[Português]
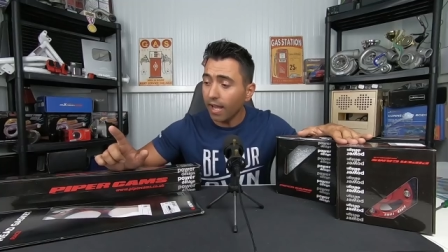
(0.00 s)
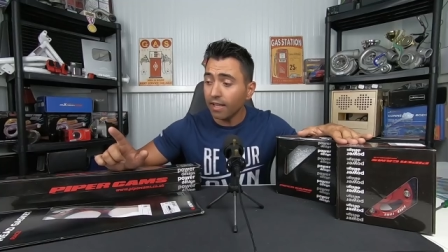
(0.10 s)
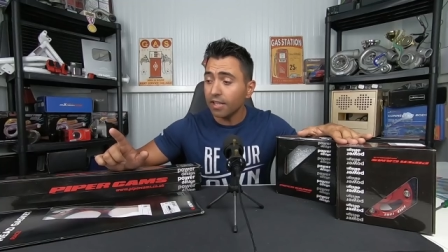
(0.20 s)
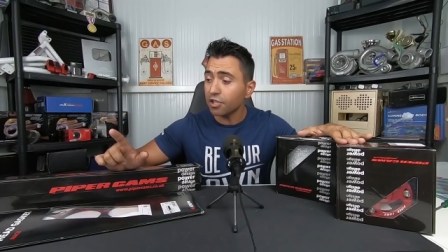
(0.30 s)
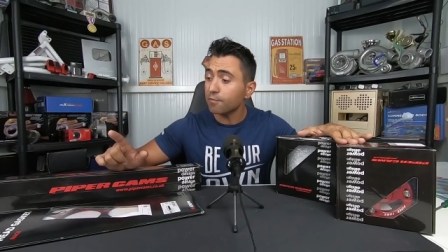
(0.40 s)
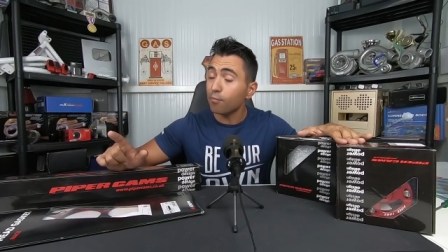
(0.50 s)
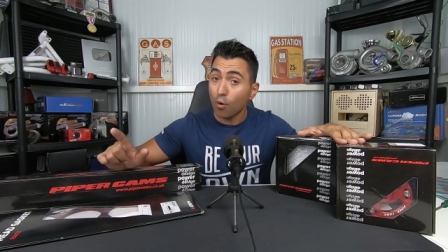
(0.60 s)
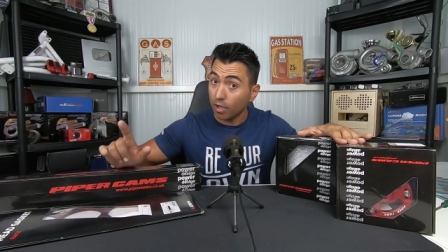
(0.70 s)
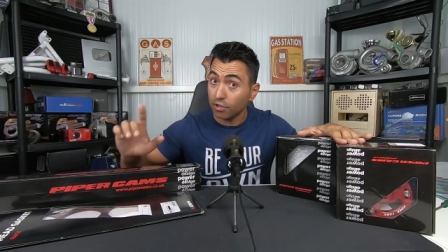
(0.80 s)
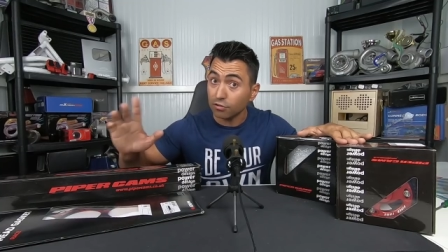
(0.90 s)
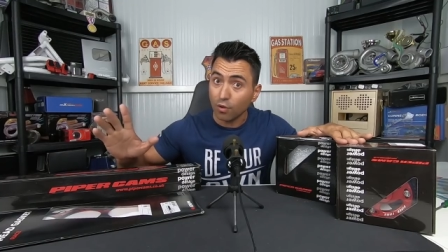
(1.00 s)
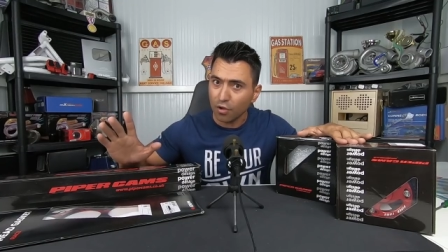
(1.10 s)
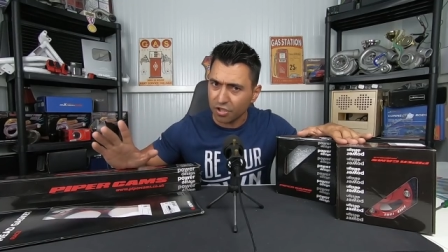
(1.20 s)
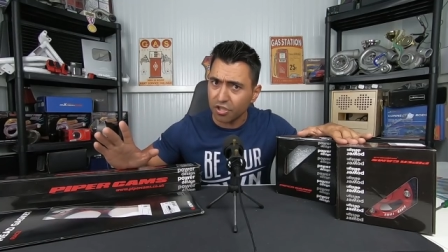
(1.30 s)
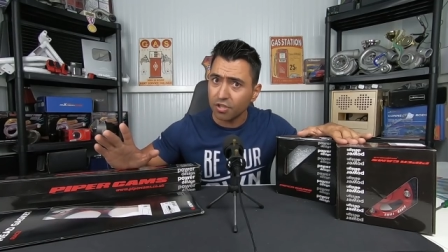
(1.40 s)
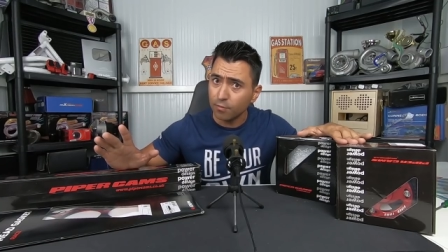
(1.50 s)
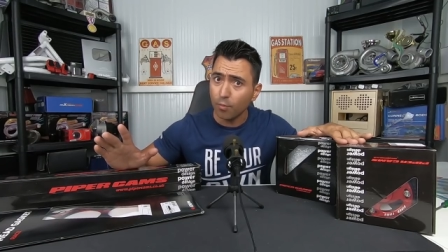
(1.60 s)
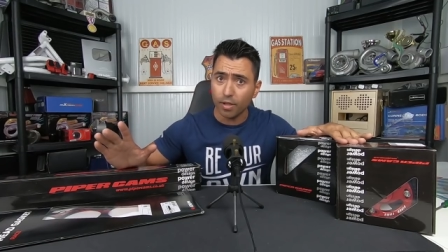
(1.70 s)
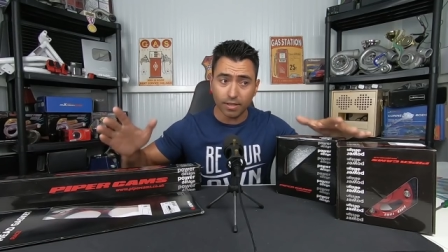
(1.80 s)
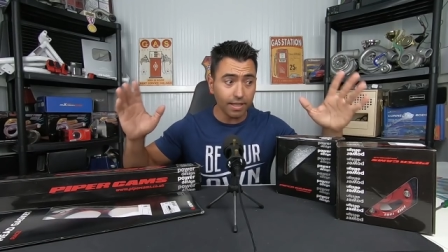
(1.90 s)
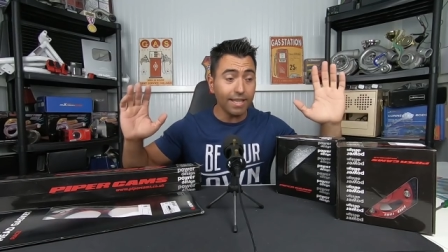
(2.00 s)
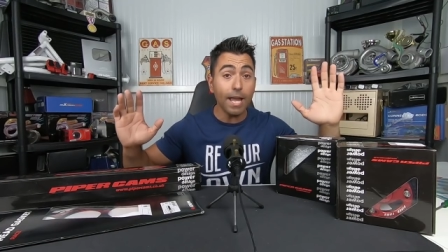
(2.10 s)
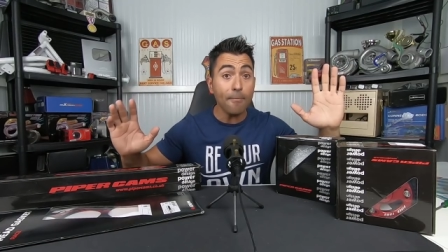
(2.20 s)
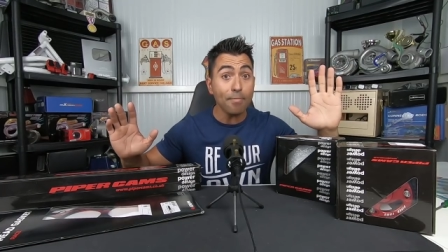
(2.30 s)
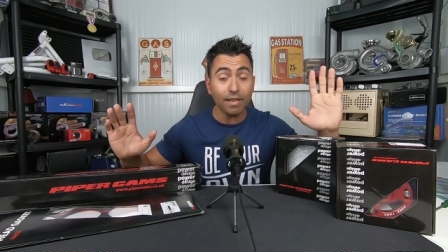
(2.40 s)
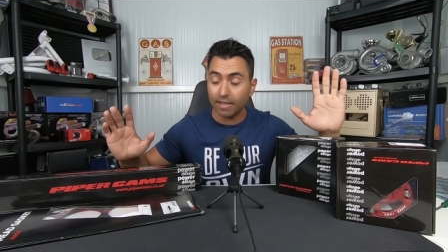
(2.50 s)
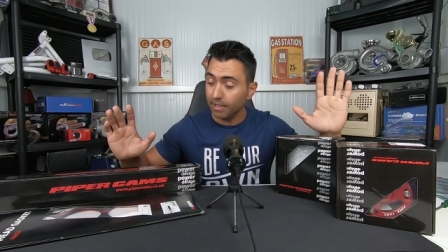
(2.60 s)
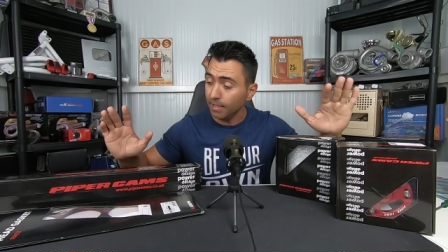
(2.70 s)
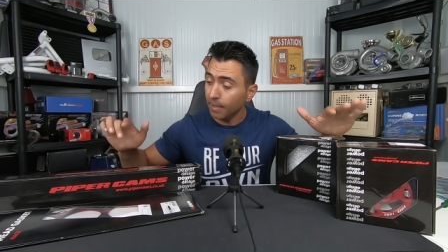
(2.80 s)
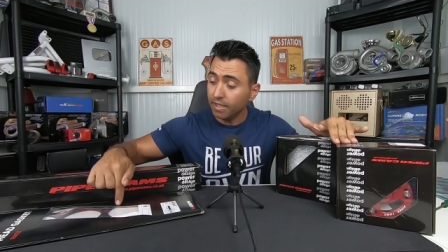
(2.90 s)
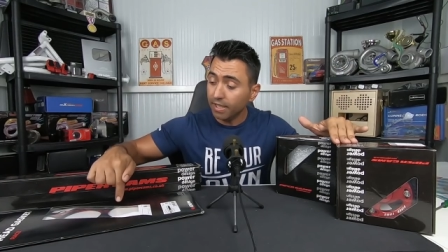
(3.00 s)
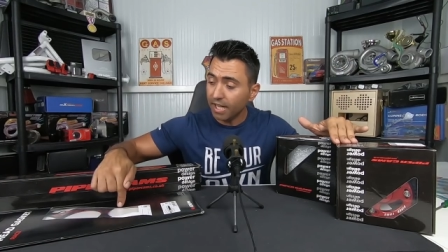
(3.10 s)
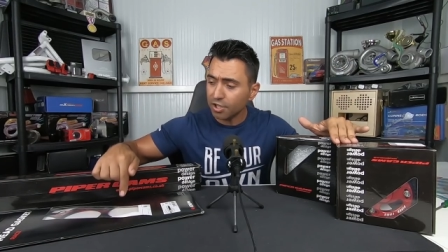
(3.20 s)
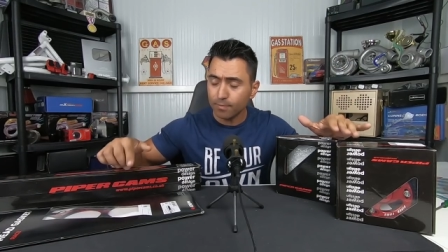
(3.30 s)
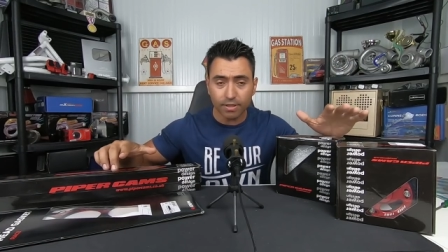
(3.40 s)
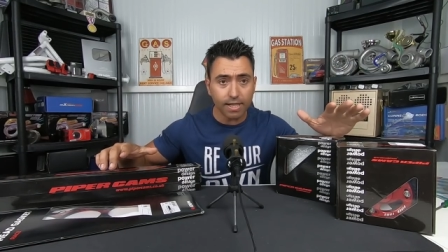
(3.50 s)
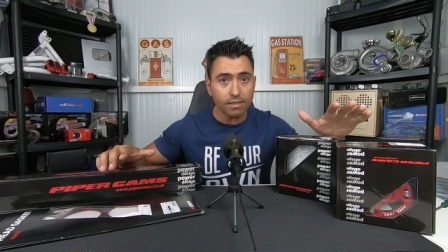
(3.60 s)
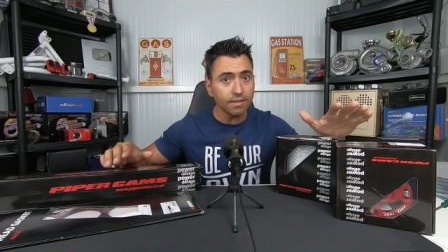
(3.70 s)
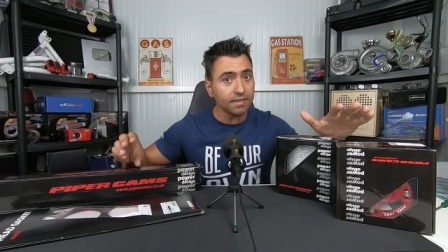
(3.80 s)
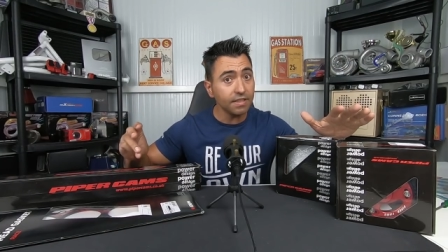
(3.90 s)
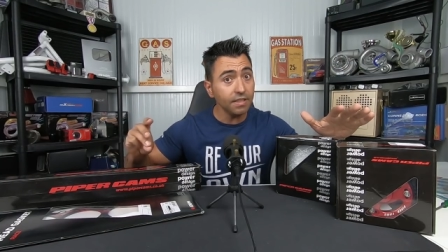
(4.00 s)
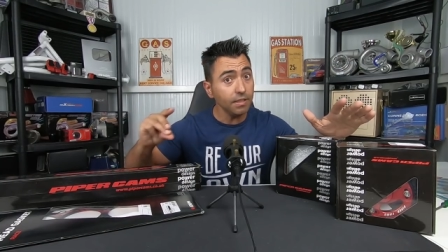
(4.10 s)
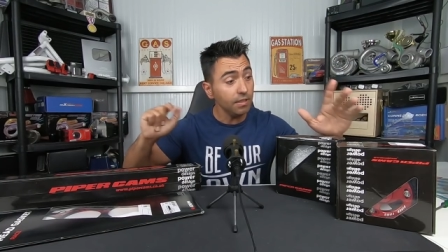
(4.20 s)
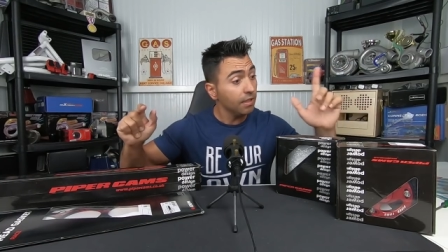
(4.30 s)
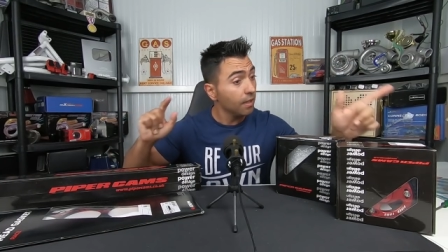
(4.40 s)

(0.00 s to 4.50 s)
É das poucas lojas de momento aqui em PT que este material assim